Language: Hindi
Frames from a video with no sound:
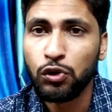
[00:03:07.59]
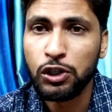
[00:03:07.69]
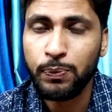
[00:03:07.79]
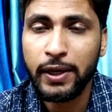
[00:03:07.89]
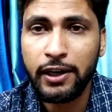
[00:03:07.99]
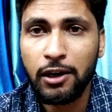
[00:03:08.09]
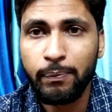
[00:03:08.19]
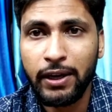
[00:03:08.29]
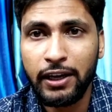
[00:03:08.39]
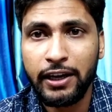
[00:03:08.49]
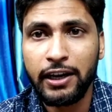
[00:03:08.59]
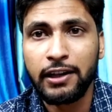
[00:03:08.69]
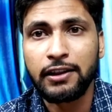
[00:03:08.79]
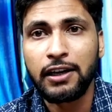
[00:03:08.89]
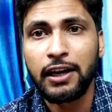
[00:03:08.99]
तो स्पीकर में के
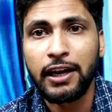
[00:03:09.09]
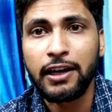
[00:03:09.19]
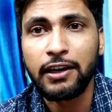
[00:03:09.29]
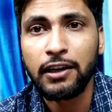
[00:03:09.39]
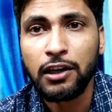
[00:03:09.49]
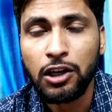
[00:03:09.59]
अंदर एक